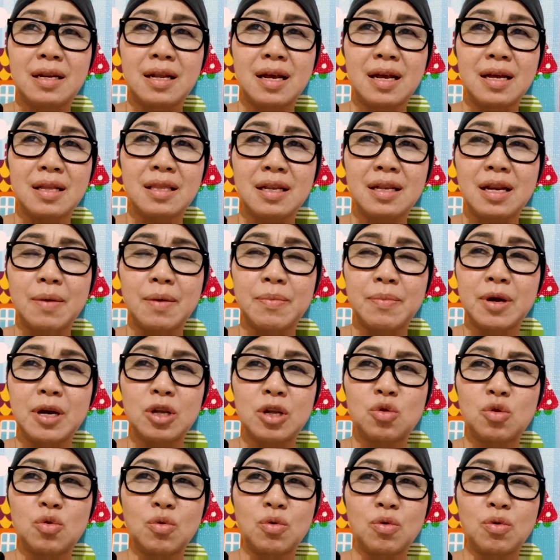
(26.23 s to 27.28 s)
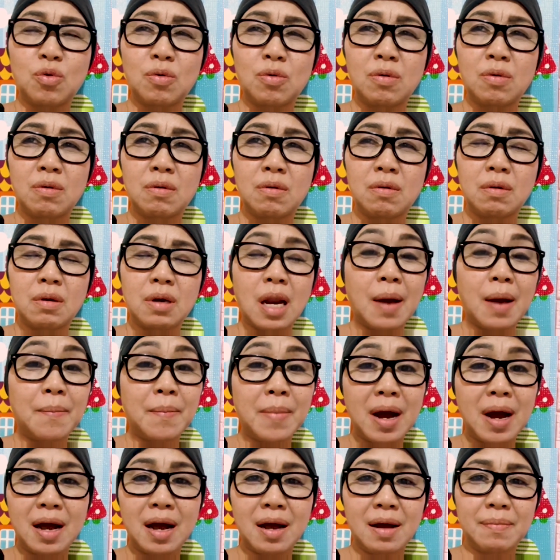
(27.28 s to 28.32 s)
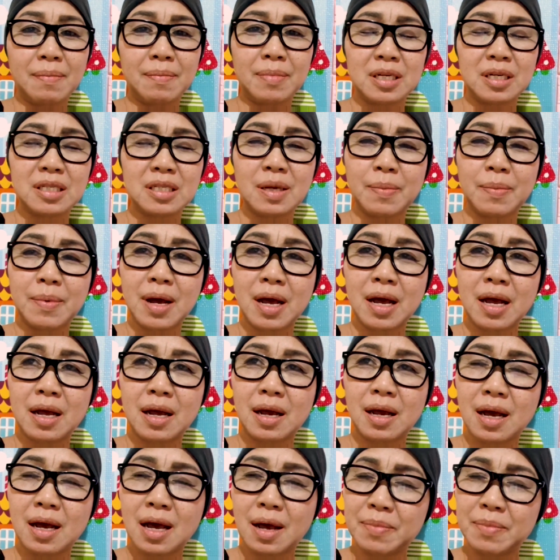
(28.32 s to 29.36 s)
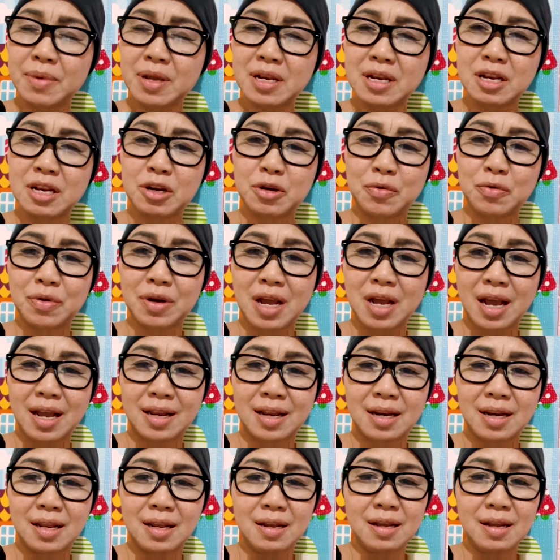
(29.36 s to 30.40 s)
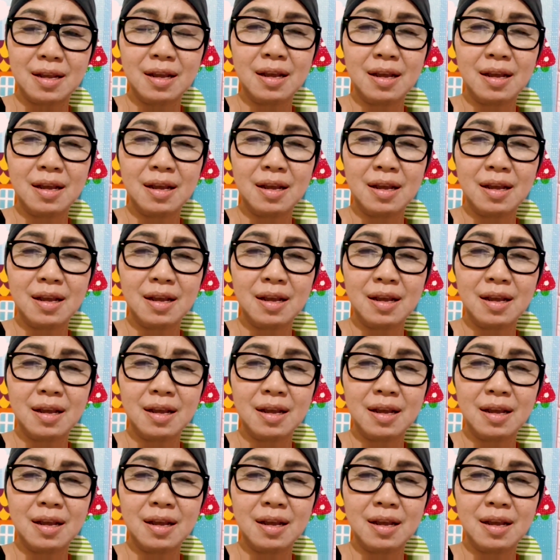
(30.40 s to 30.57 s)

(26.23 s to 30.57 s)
Dia tidak begitu lama bersama kami di dunia ini.